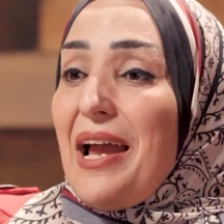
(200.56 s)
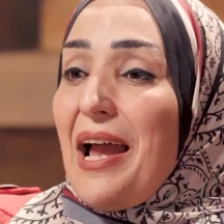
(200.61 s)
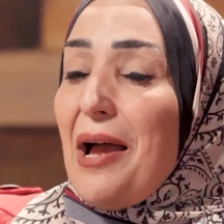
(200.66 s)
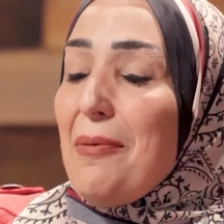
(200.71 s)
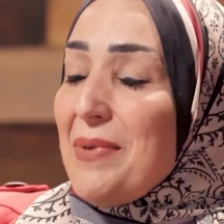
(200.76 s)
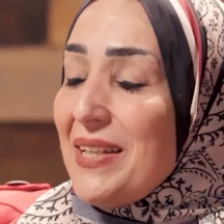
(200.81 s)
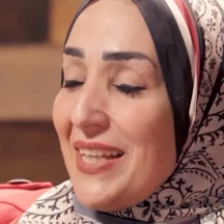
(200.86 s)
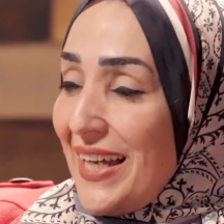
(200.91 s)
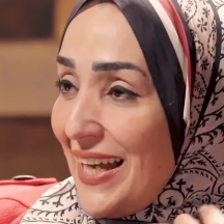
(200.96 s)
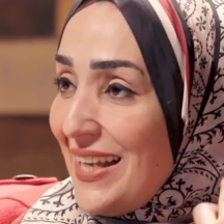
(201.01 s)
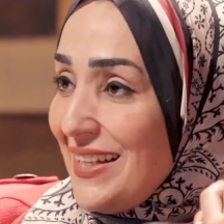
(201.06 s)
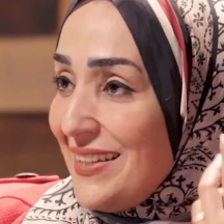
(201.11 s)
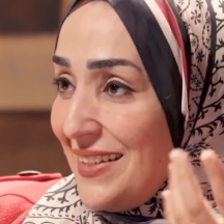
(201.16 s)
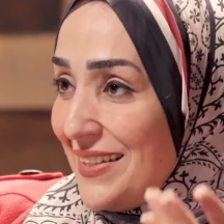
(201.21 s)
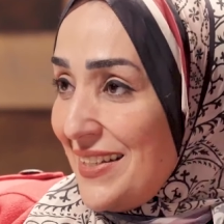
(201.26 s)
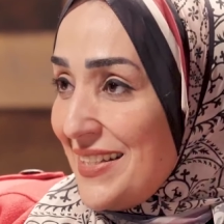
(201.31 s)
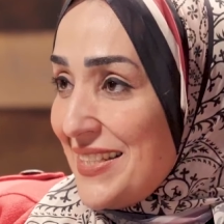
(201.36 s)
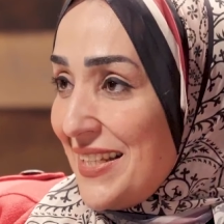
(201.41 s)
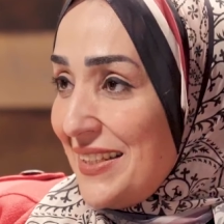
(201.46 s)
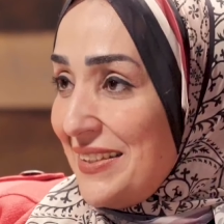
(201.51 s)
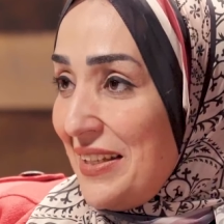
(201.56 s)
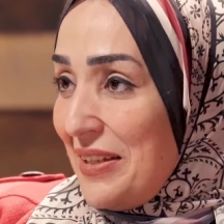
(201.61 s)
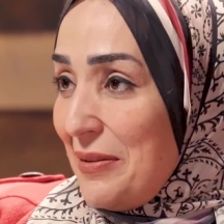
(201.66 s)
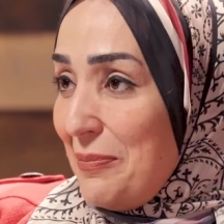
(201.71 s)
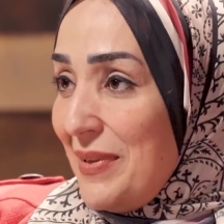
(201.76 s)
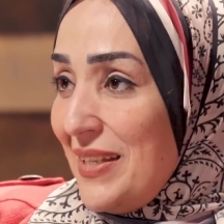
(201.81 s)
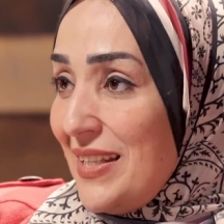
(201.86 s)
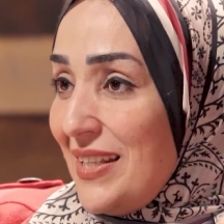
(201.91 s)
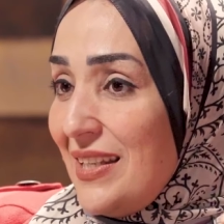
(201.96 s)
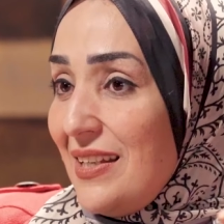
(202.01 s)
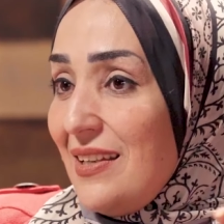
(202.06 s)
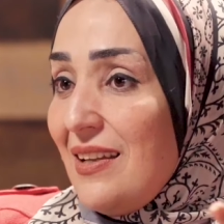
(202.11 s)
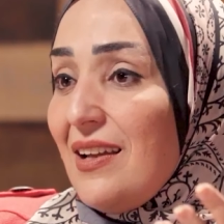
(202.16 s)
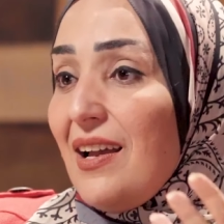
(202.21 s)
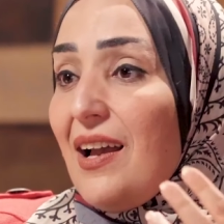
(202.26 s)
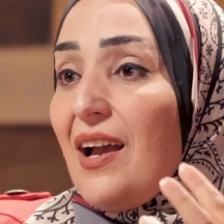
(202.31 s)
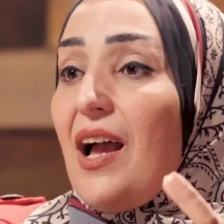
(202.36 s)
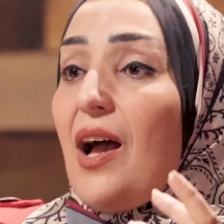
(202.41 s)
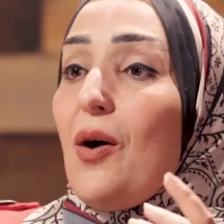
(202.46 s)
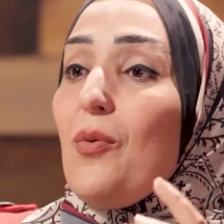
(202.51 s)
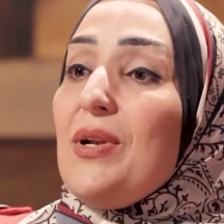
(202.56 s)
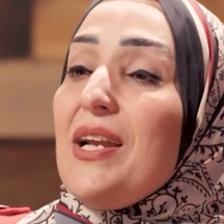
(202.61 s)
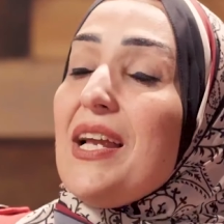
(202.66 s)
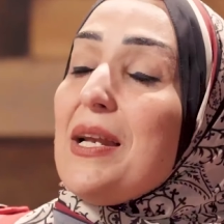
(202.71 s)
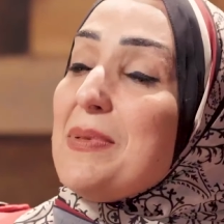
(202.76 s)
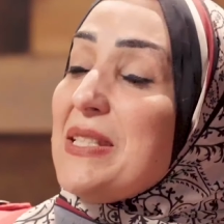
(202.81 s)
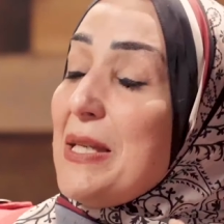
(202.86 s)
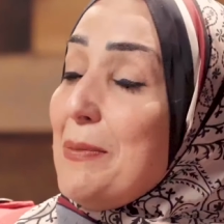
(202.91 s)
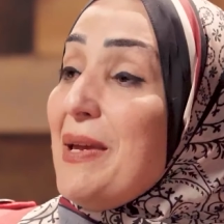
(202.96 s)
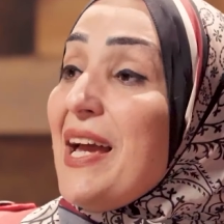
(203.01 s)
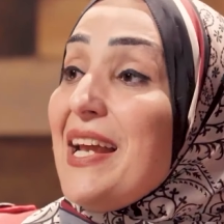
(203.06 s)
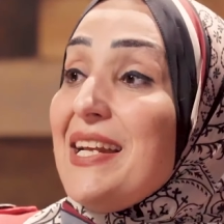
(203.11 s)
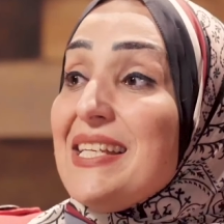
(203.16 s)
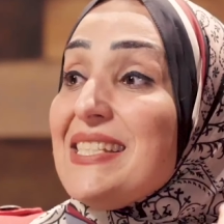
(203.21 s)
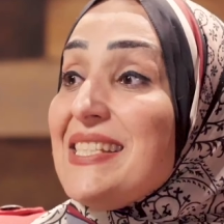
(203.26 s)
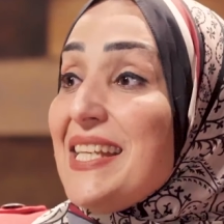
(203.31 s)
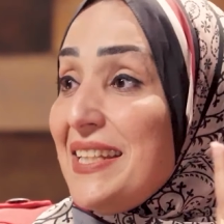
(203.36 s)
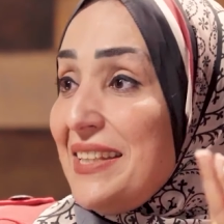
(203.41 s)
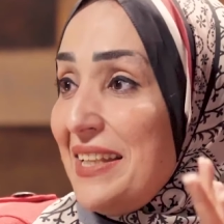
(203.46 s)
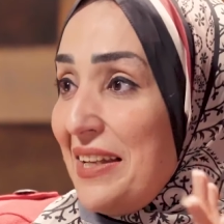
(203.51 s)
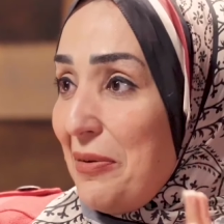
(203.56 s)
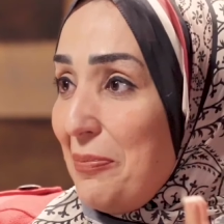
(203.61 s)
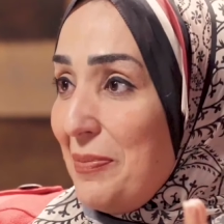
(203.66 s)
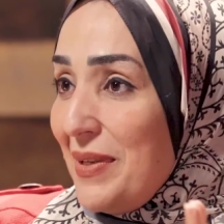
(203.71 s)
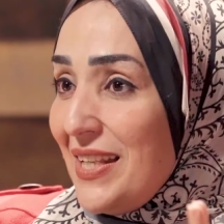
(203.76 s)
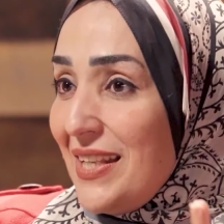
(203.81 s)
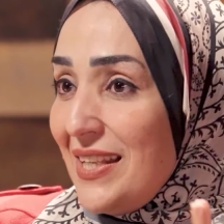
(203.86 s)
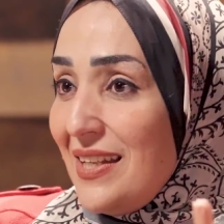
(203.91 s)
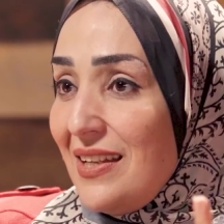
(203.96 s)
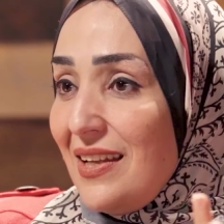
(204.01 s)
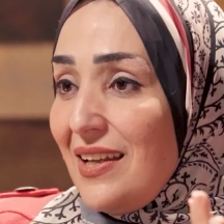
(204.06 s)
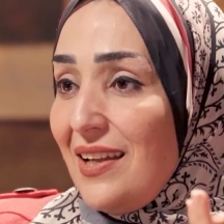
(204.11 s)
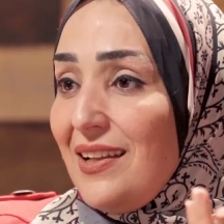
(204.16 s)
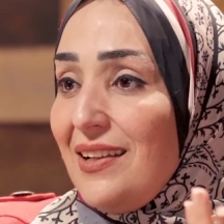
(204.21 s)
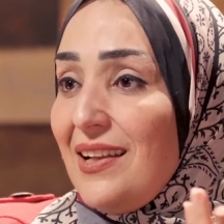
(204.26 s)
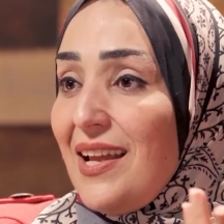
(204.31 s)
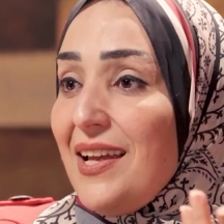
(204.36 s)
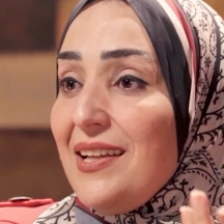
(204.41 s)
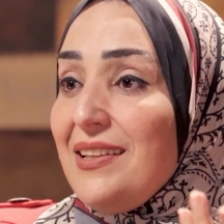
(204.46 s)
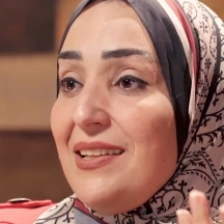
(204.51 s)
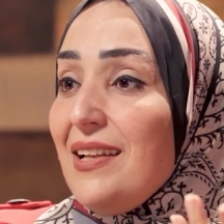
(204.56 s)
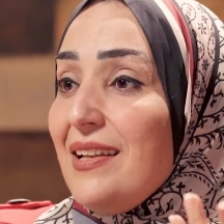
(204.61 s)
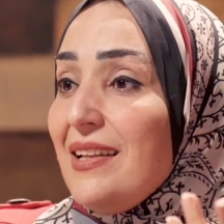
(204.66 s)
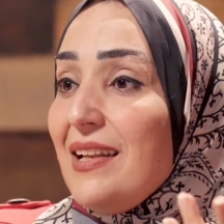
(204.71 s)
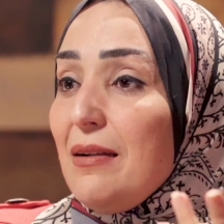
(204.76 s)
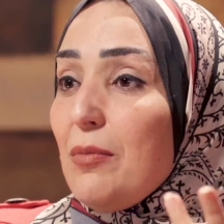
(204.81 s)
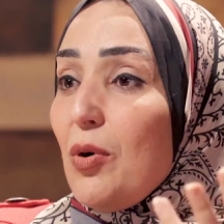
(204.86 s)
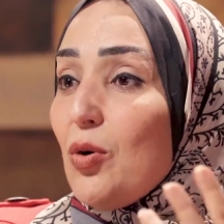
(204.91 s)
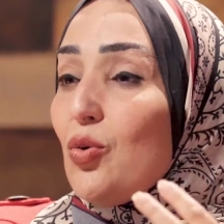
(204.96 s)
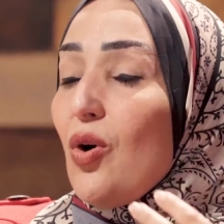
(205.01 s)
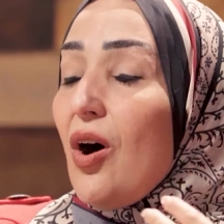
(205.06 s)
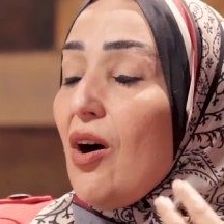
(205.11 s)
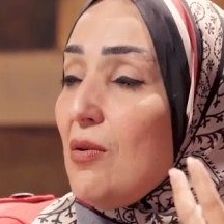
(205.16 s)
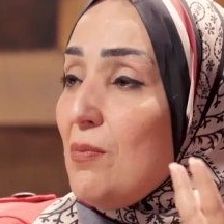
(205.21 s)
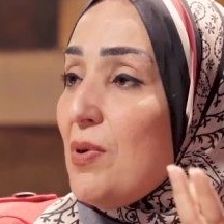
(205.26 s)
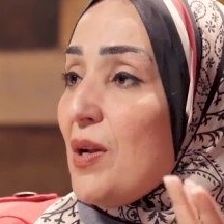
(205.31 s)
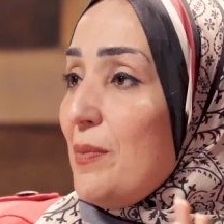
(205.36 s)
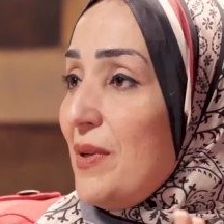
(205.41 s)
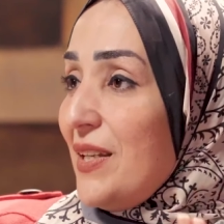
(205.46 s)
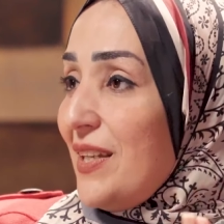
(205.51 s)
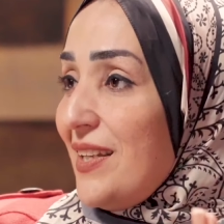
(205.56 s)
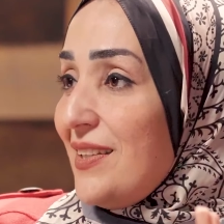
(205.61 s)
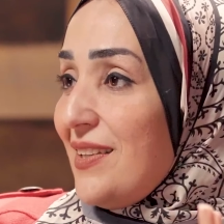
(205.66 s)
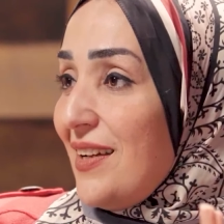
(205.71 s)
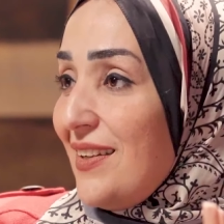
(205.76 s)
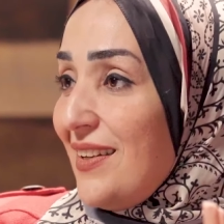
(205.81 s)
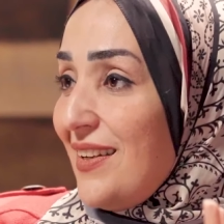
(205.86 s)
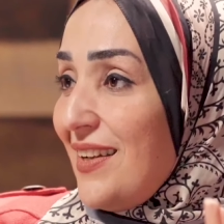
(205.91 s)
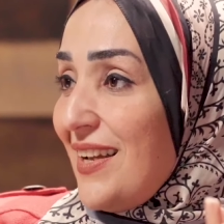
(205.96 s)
اما دخلت النساء التجميلي او اللي انا بسميها النساء التكميلي لقيت ان الموضوع اكبر من كده